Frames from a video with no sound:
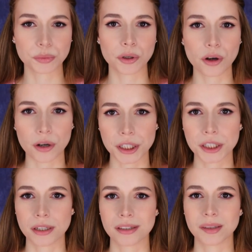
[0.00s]
uspokoić
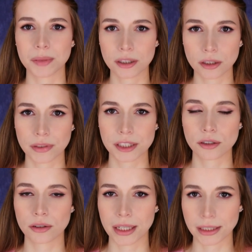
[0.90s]
się i zaplanować
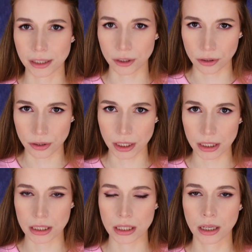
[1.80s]
kolejne
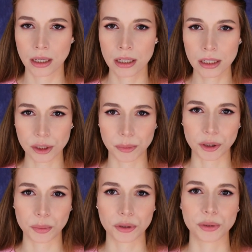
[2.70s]
kroki.
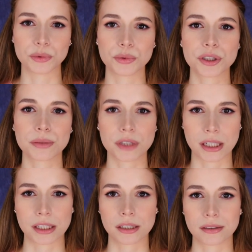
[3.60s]
Dopiero po tym dłuższym
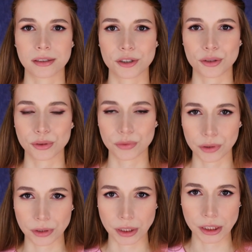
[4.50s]
czasie zaczął
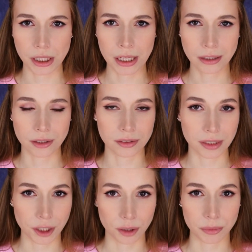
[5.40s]
dzwonić do
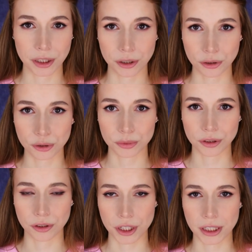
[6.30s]
znajomych i osób z
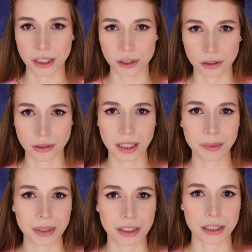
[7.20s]
otoczenia żony i
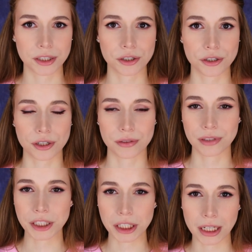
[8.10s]
pytać, czy
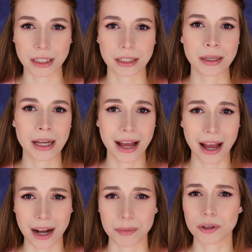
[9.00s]
widzieli
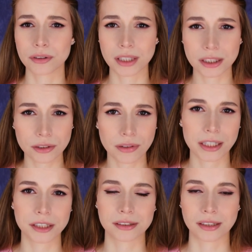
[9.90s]
albo
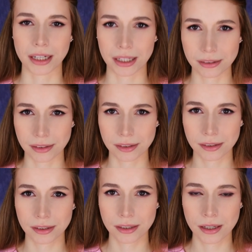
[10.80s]
kontaktowali się z
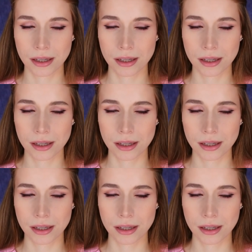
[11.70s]
Alexis.